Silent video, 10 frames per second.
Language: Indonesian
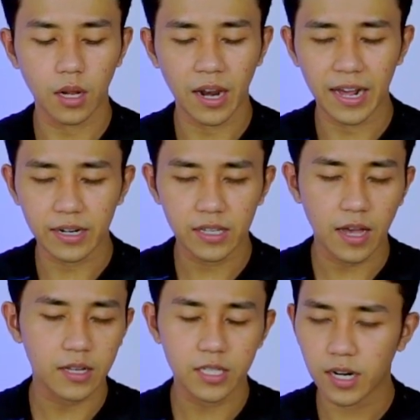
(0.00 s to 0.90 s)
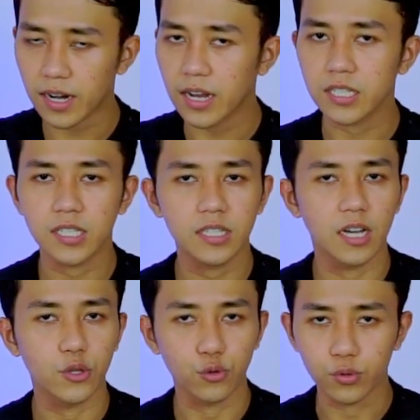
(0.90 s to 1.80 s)
lari, akselerasi
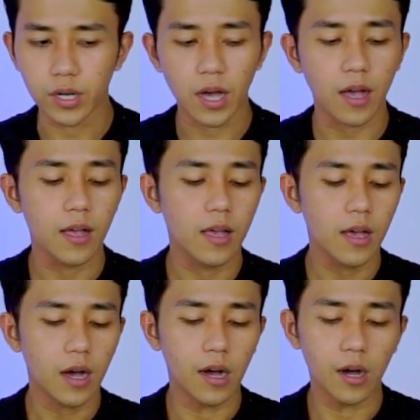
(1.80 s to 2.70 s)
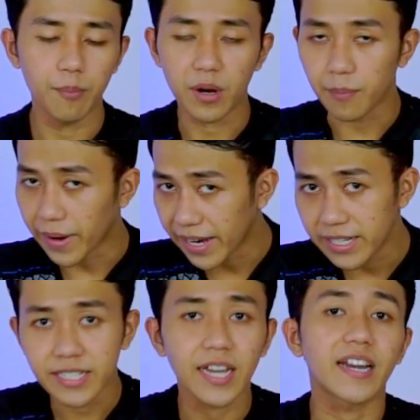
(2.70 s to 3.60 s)
dan juga uh,
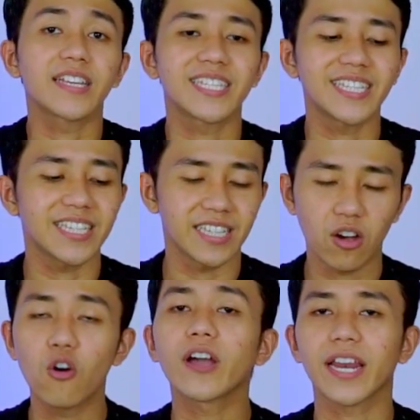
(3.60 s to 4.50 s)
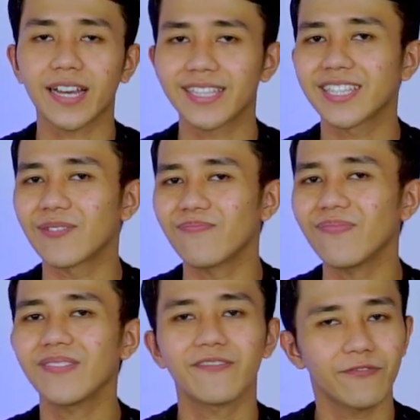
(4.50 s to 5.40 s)
bermain sana sini. Oke okay lah, tetap
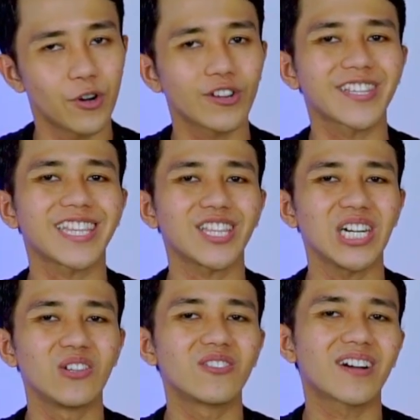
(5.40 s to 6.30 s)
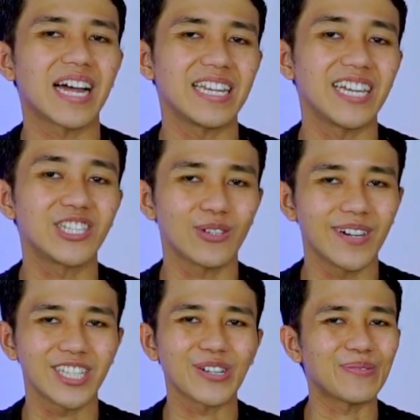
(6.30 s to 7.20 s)
worth it untuk kalian
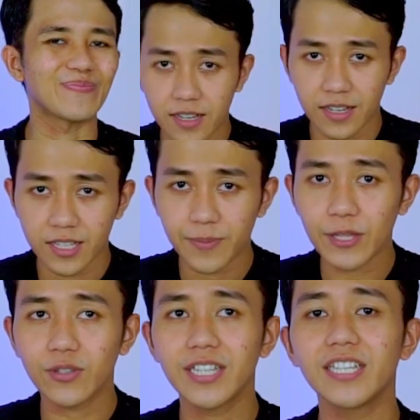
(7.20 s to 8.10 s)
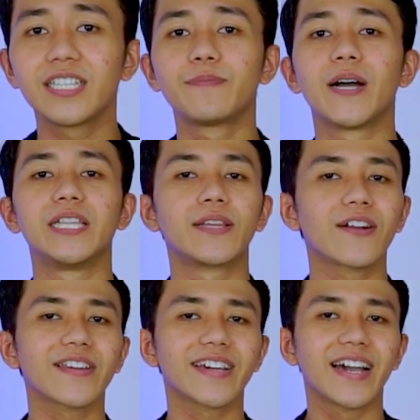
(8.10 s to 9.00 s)
coba sob. Sepatu ini
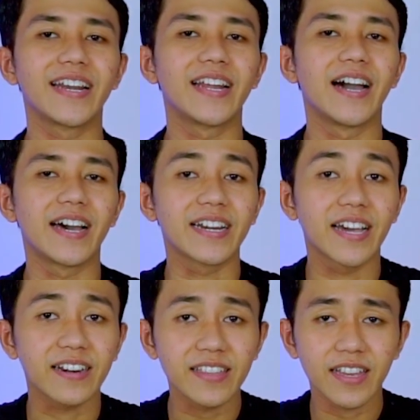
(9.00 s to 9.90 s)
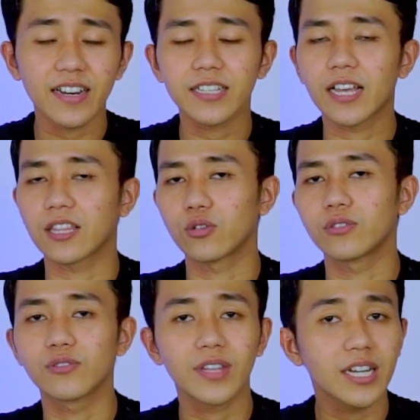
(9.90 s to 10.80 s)
dibanderol dengan harga retail
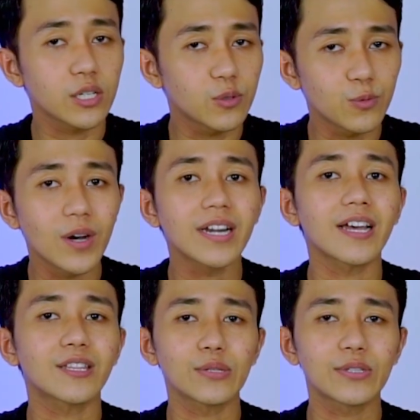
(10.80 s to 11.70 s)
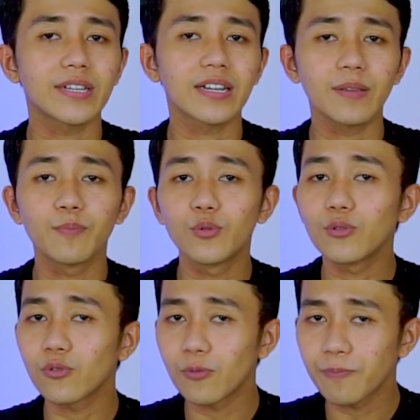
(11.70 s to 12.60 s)

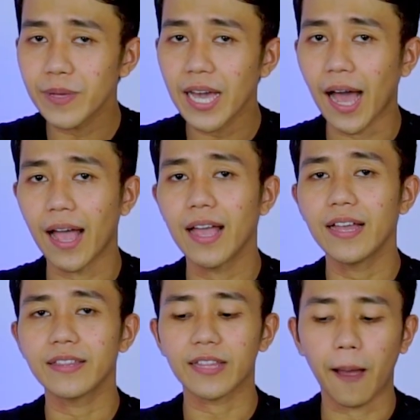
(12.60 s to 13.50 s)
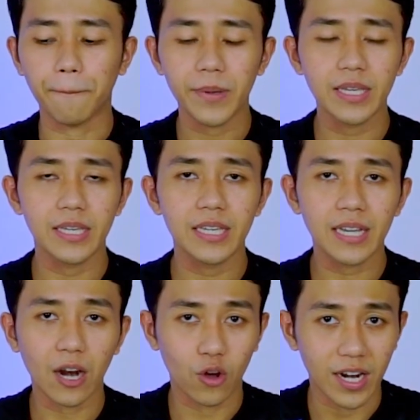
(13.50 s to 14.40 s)
Rp1.200.000. Tapi
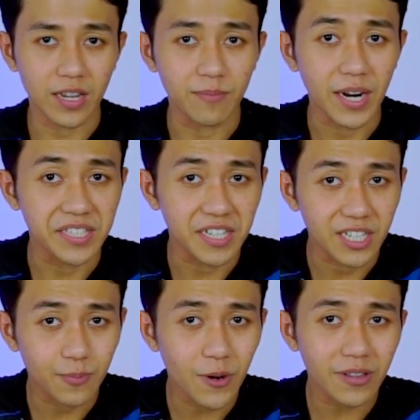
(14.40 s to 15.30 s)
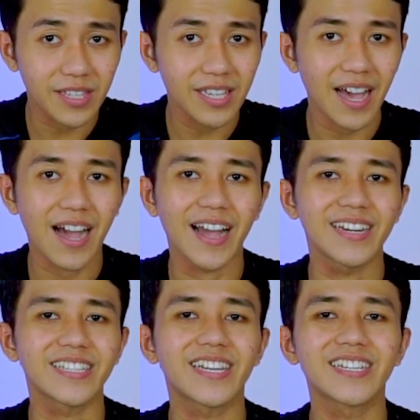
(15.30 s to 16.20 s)
kalau kalian belanja di Sporty
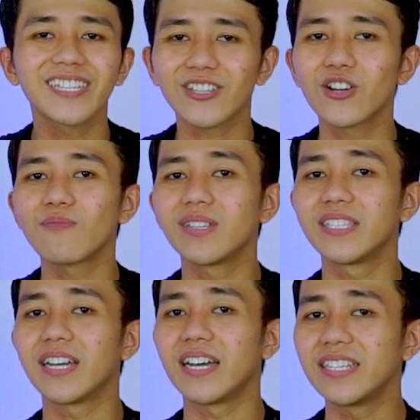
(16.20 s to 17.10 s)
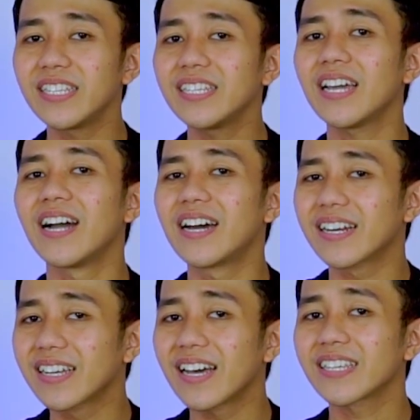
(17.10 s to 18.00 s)
akan kita diskon menjadi
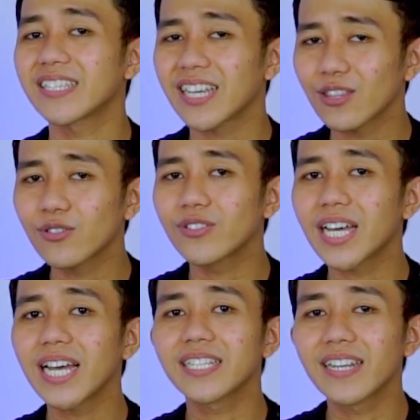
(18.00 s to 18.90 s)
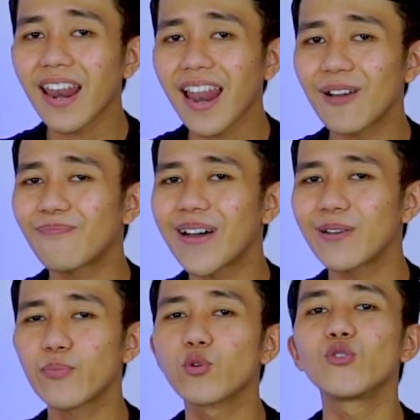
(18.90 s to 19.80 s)
harga
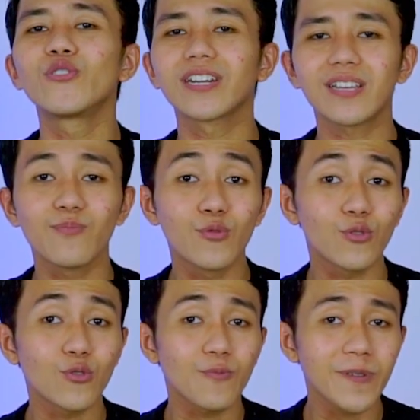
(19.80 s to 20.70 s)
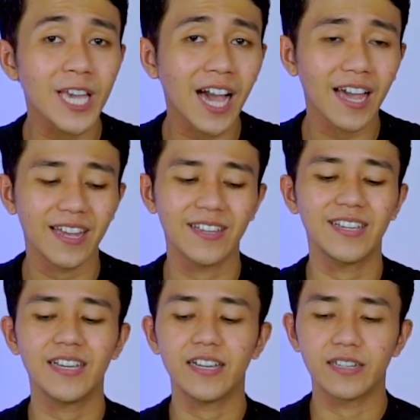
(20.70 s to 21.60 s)
Rp1.080.000.
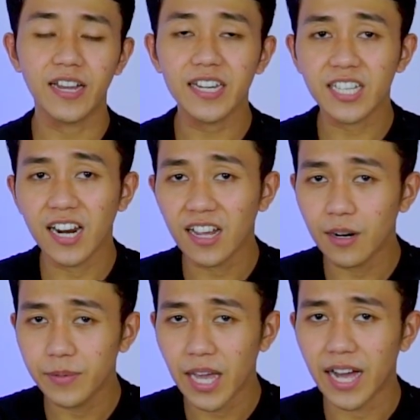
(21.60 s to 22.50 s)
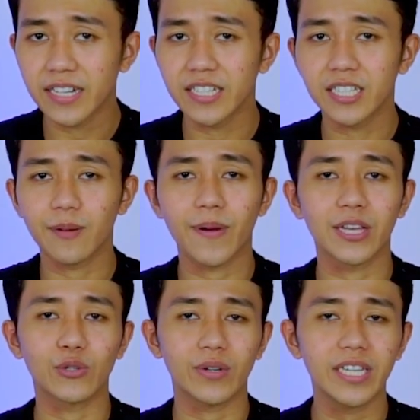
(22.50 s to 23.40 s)
Dengan segala kelebihan di
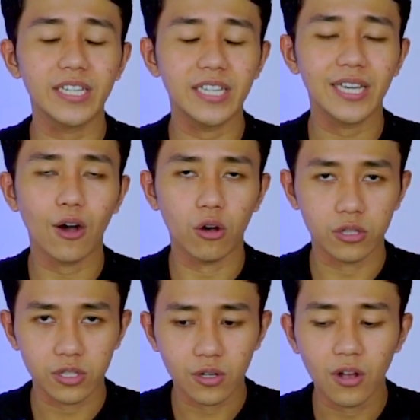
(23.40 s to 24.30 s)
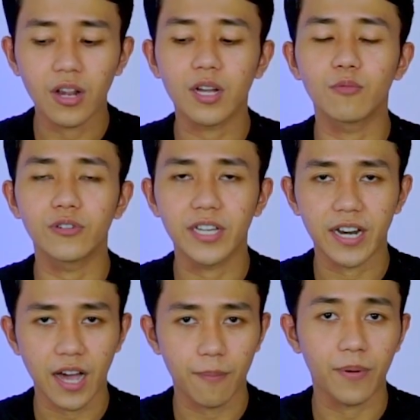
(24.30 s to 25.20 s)
sepatu ini, outsole,
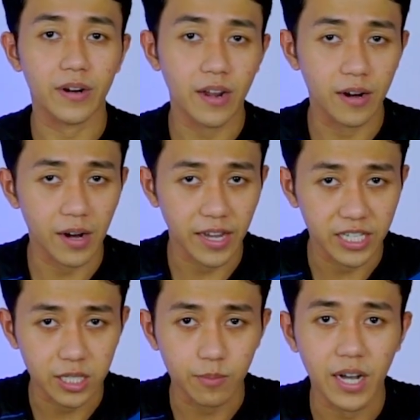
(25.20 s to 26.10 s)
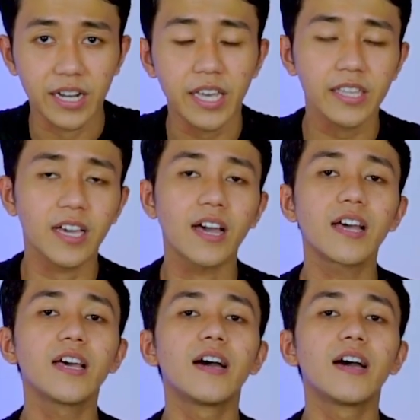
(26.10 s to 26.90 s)
kemudian upper dan lain sebagainya,